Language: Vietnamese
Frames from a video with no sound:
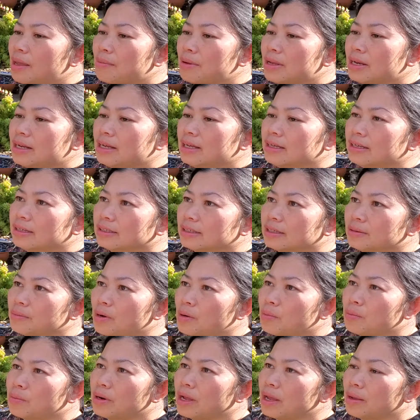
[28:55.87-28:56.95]
ok
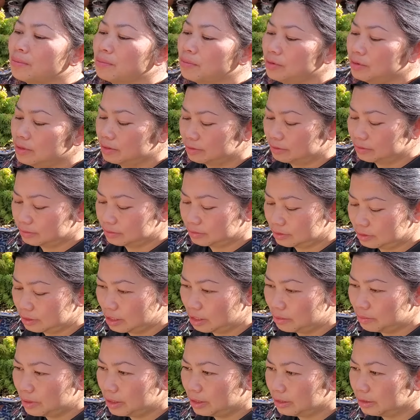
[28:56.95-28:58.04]
rồi
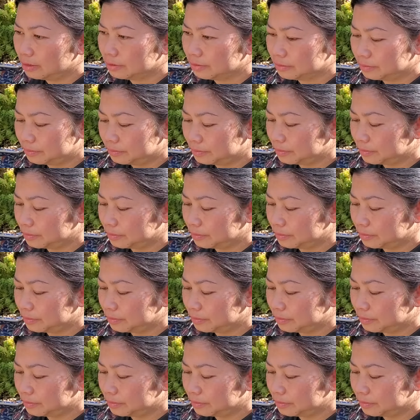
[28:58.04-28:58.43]
cho xuống